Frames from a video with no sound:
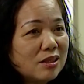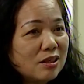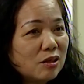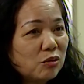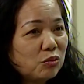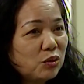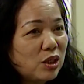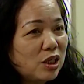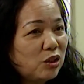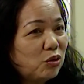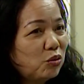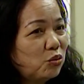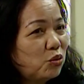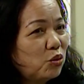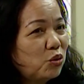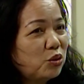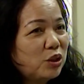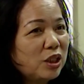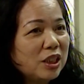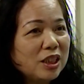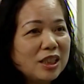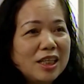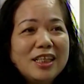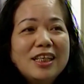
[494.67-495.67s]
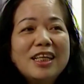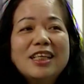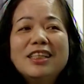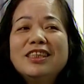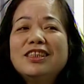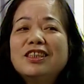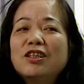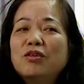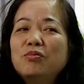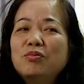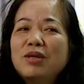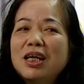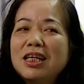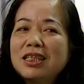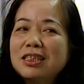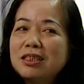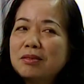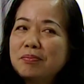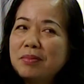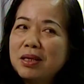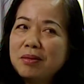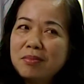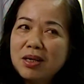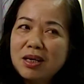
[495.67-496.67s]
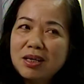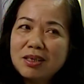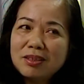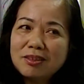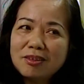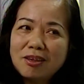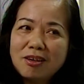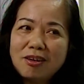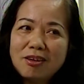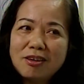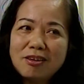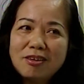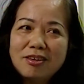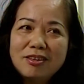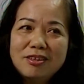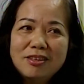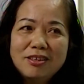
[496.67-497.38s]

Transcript: Đầu tiên chúng tôi chỉ nghĩ đến chống Alzheimer cho